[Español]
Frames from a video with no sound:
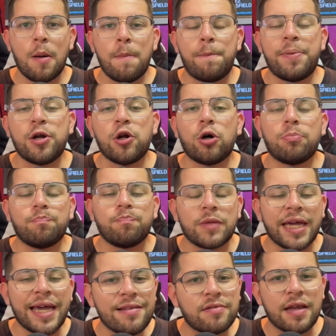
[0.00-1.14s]
Pero
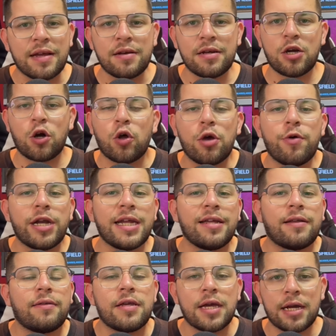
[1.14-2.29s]
el técnico de Vélez
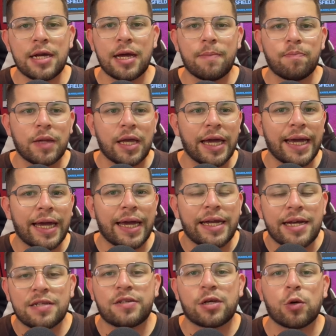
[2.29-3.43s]
tiene en
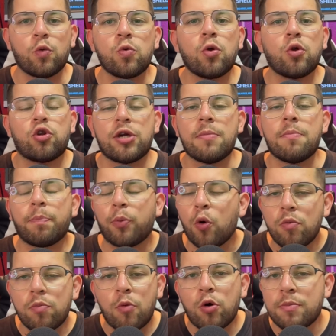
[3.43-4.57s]
el segundo tiempo un
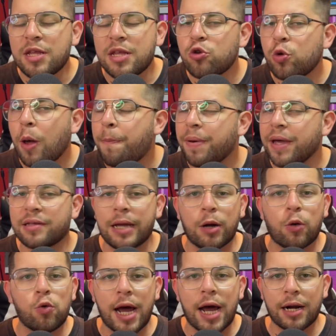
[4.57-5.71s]
movimiento
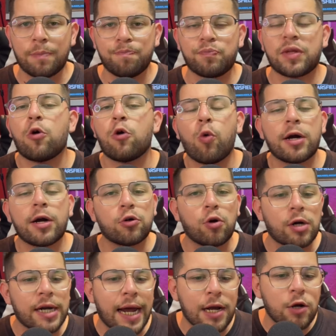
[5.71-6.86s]
espectacular que Juan Cruz
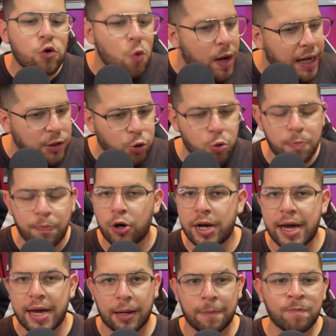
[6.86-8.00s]
Real nunca supo
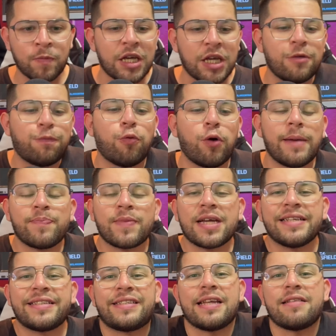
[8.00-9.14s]
leer. Y fue
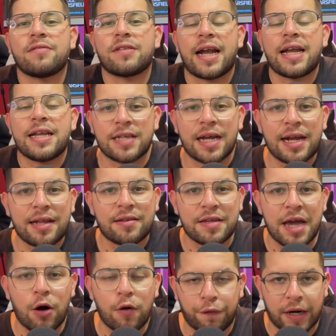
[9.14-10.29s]
centralizar a
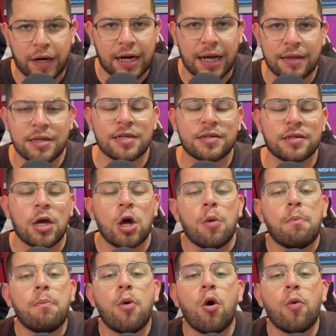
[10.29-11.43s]
Tiago Fernández,
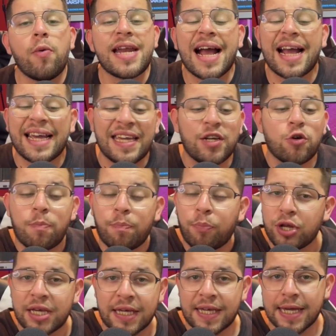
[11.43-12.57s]
mover a Aquino por
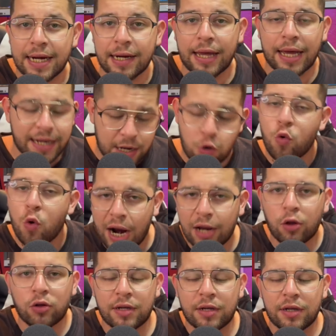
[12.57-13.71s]
izquierda en el lugar
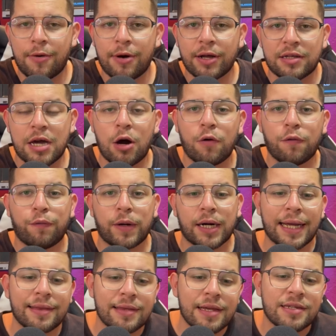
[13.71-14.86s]
donde estaba Tiago
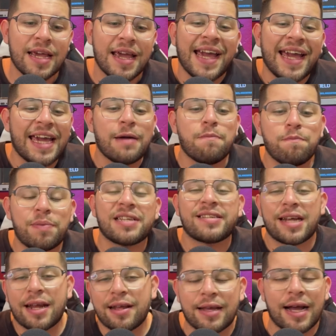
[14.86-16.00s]
Fernández,
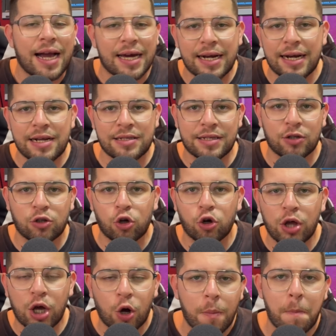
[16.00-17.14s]
empezar a atacar en el sector de
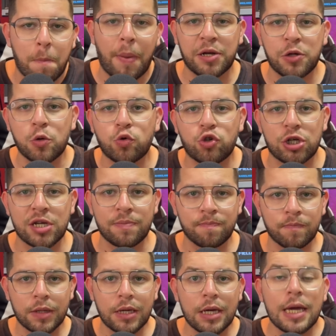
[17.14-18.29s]
Compañucci
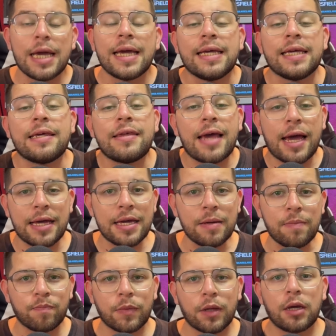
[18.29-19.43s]
y de ahí
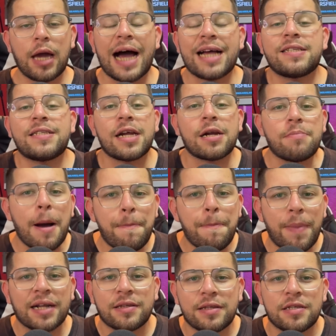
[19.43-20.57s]
hacer más
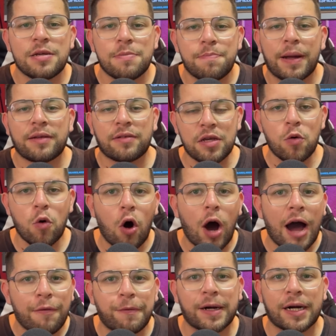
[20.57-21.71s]
participativo a
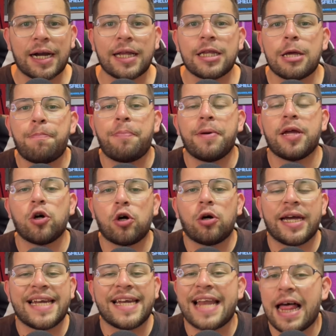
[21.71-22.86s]
Fernández, pero
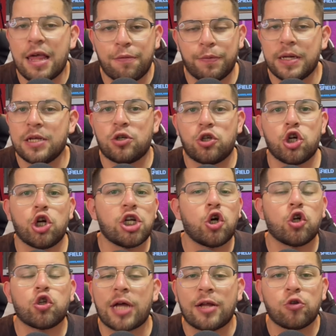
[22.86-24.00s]
en la definición y
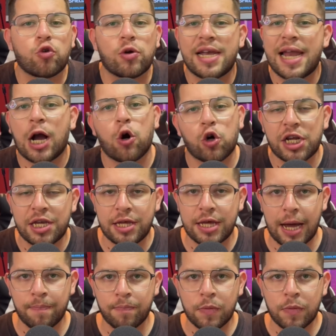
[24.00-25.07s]
no tanto en la corrida.